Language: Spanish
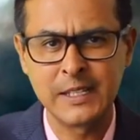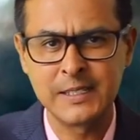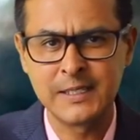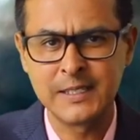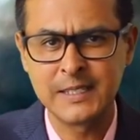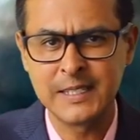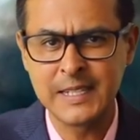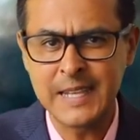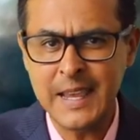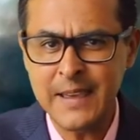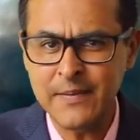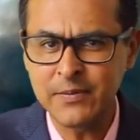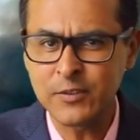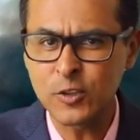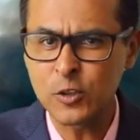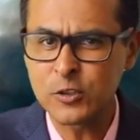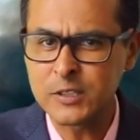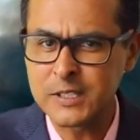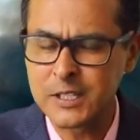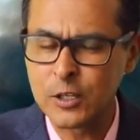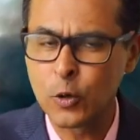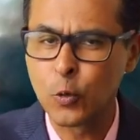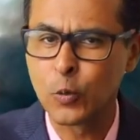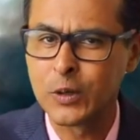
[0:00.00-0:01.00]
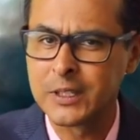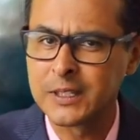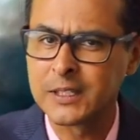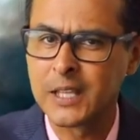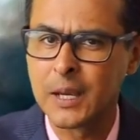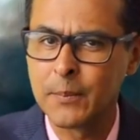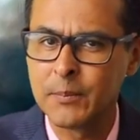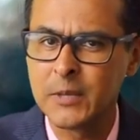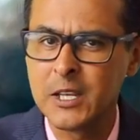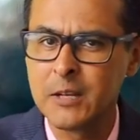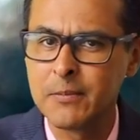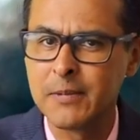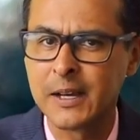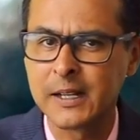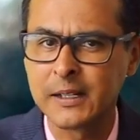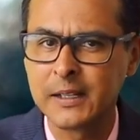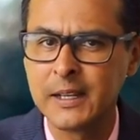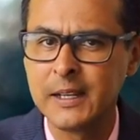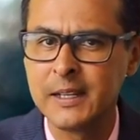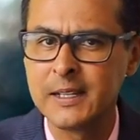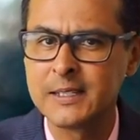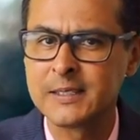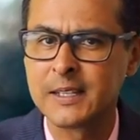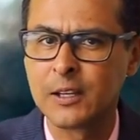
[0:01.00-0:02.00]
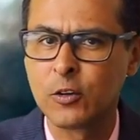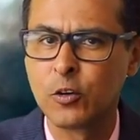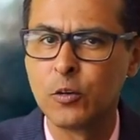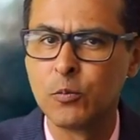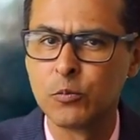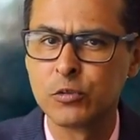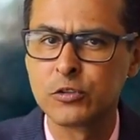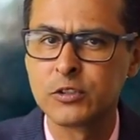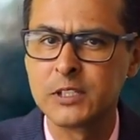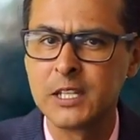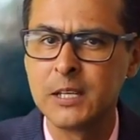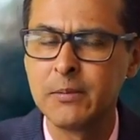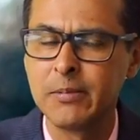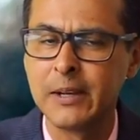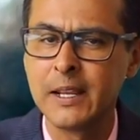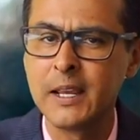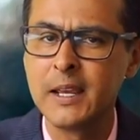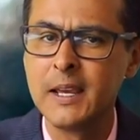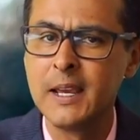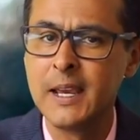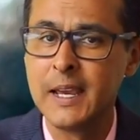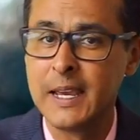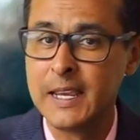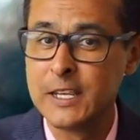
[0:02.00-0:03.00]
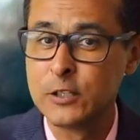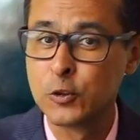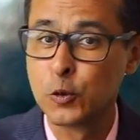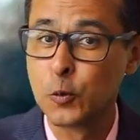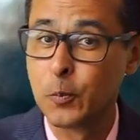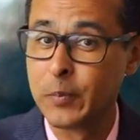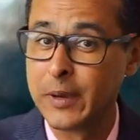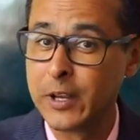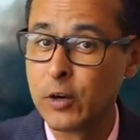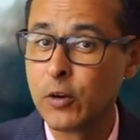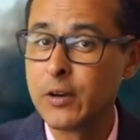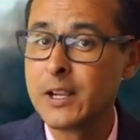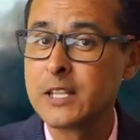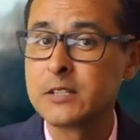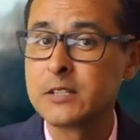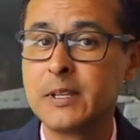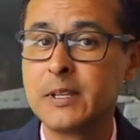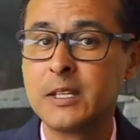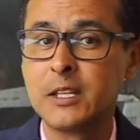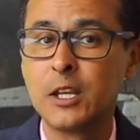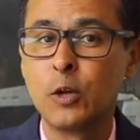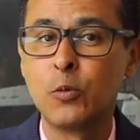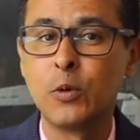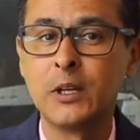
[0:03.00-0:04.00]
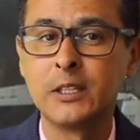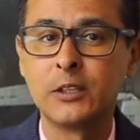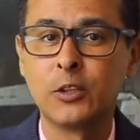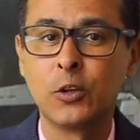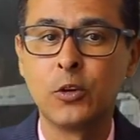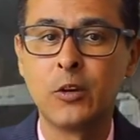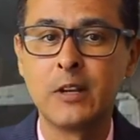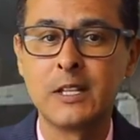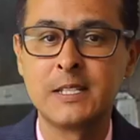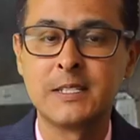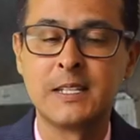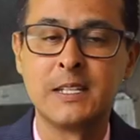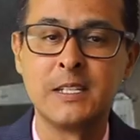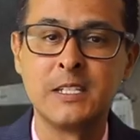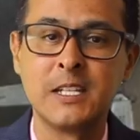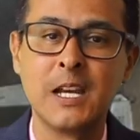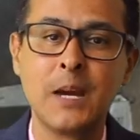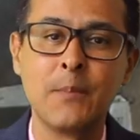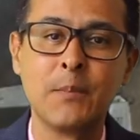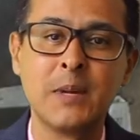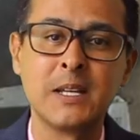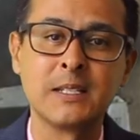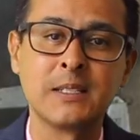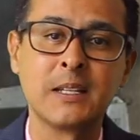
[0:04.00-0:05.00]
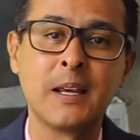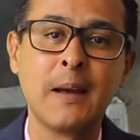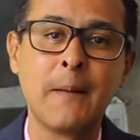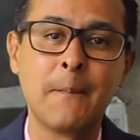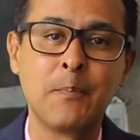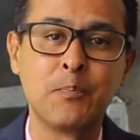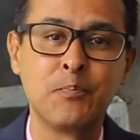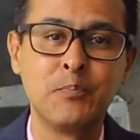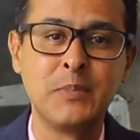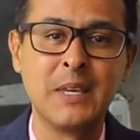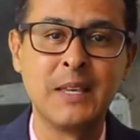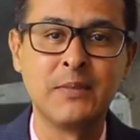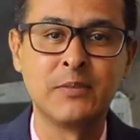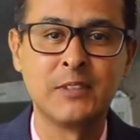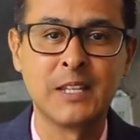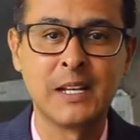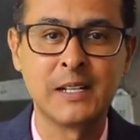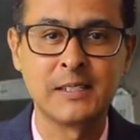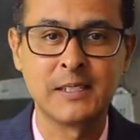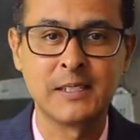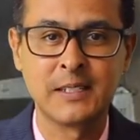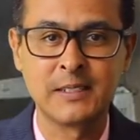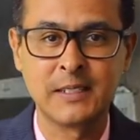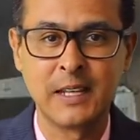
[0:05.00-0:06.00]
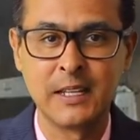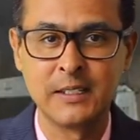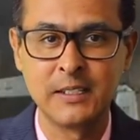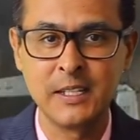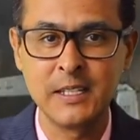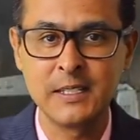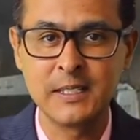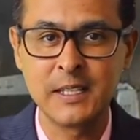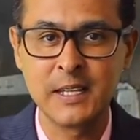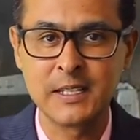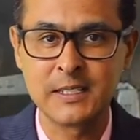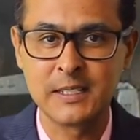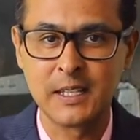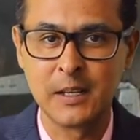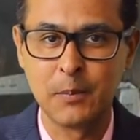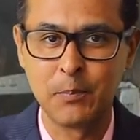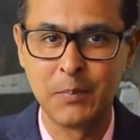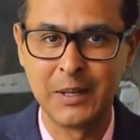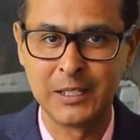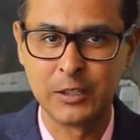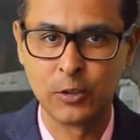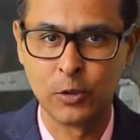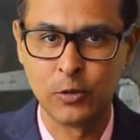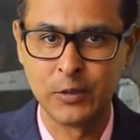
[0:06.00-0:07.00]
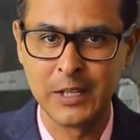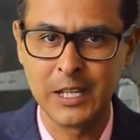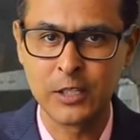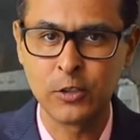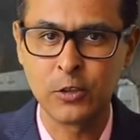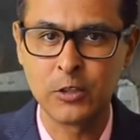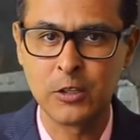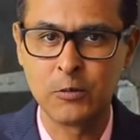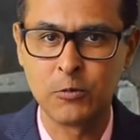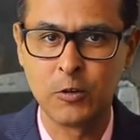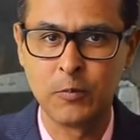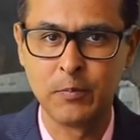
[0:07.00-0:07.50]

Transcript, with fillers: de 150 mil barriles de combustible y superó 24 horas en llamas mientras rescatistas del Patronato de